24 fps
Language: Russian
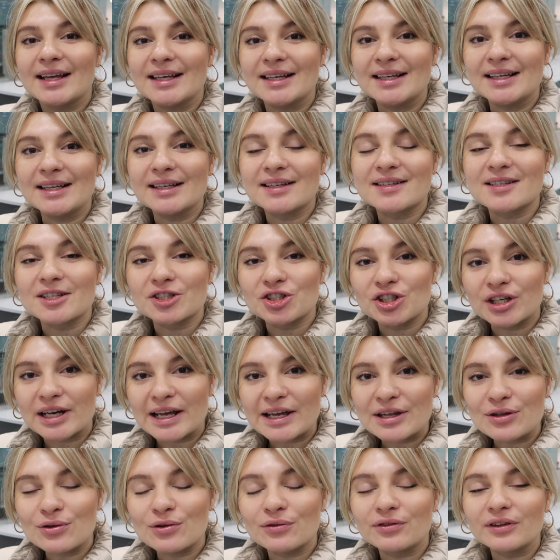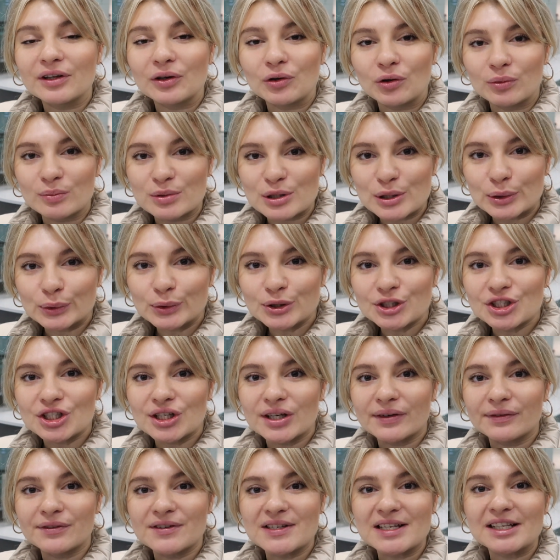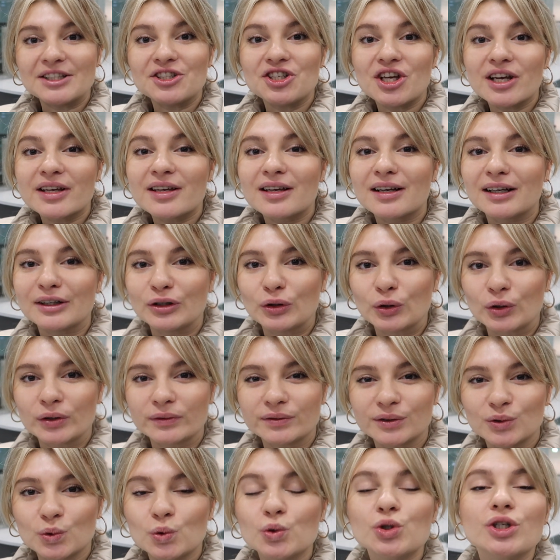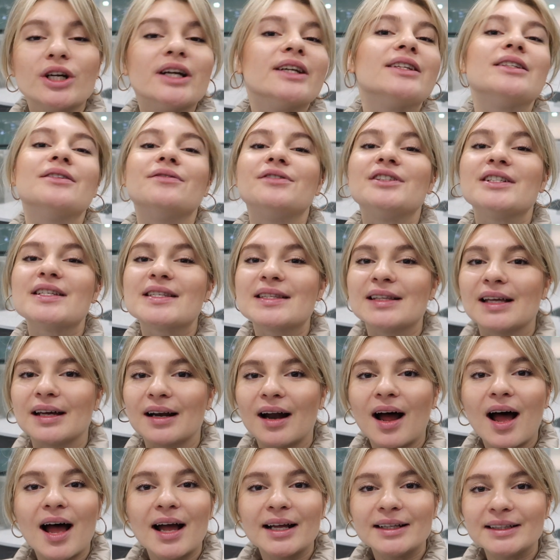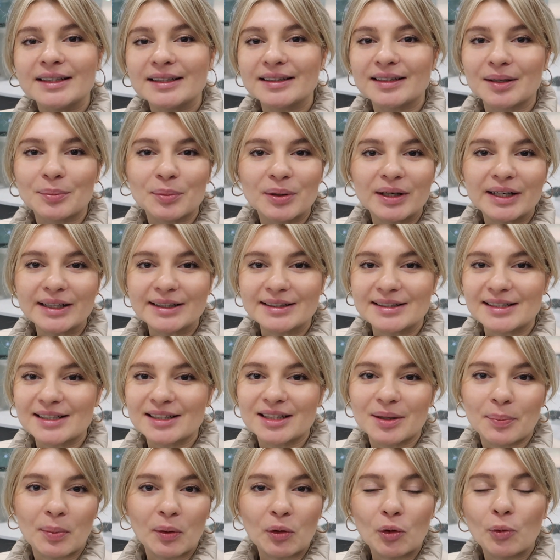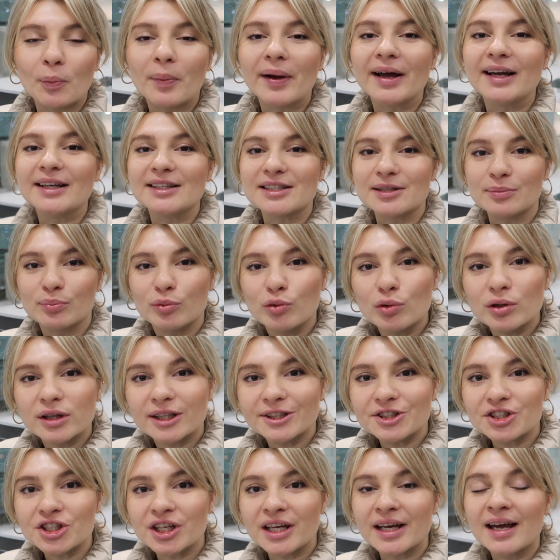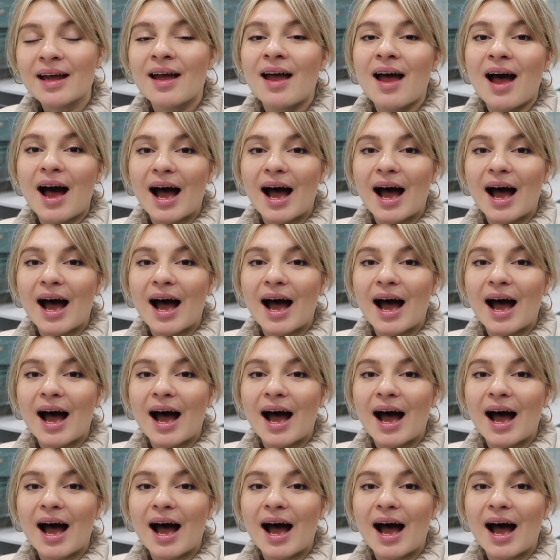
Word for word: И, к сожалению, в таком случае все чеки, которые вы кушаете в ресторане там, или где-то покупаете булочки,